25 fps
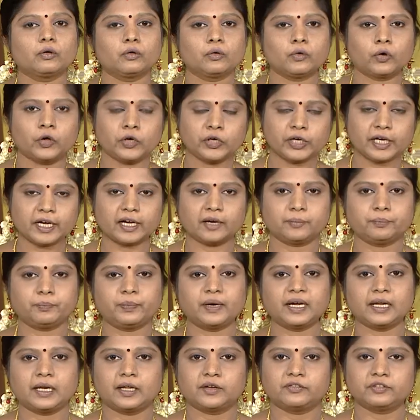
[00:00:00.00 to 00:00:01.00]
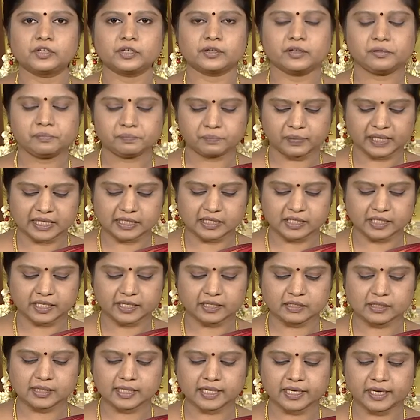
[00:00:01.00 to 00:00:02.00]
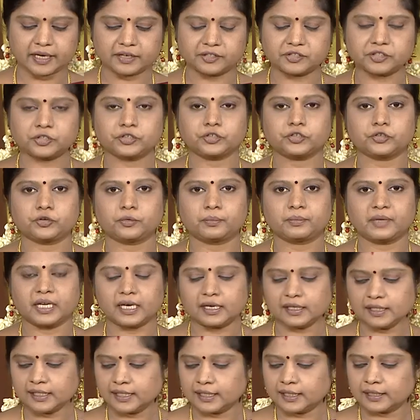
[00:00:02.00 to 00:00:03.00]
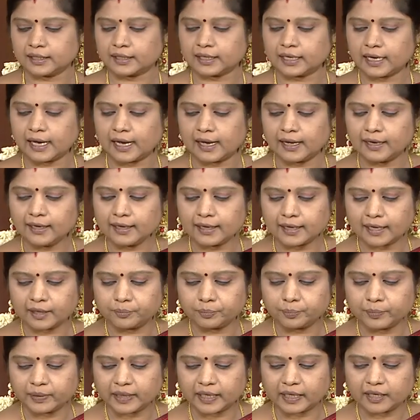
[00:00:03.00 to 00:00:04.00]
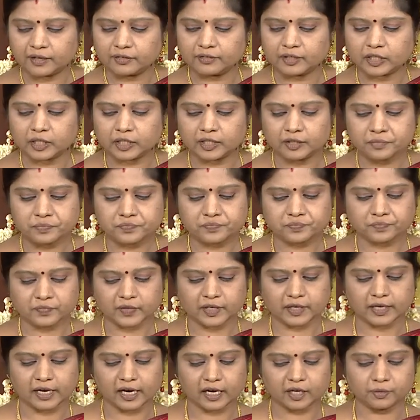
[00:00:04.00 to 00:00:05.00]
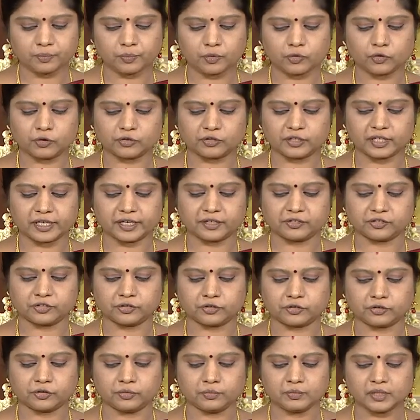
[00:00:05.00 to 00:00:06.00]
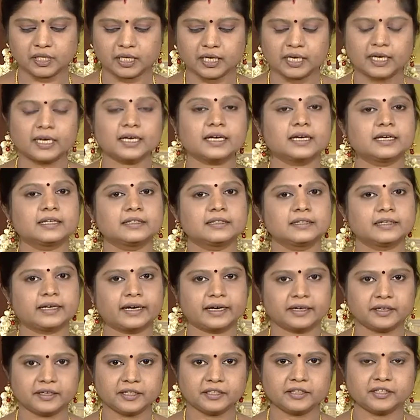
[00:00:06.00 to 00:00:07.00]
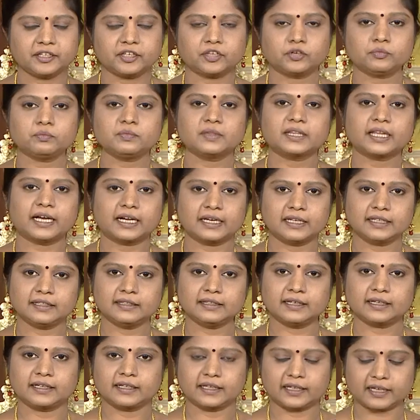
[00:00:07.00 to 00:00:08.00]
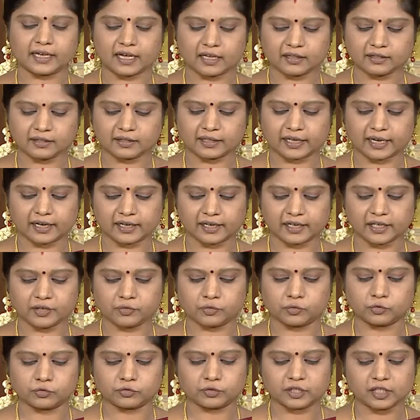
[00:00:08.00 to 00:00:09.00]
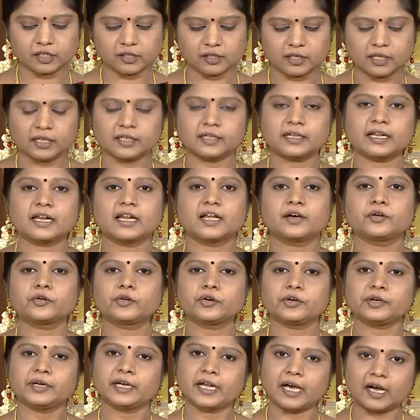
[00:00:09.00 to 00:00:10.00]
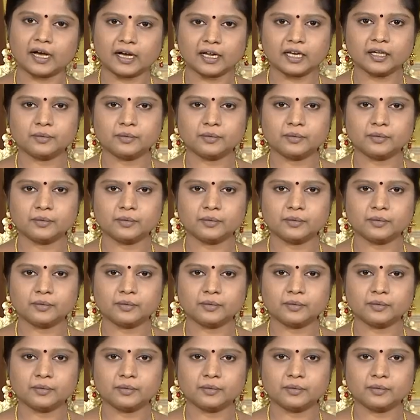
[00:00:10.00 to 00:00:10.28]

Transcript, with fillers: ஒரு கப் அளவுக்கு பச்சரிசி எடுத்துக்கிட்டோம்னா கால் கப் அளவுக்கு கருப்பு உளுந்து எடுத்துக்கணும் இது ரெண்டுத்தையும் தனித்தனியாக தண்ணி ஊற்றி நல்லா ஒரு நாலு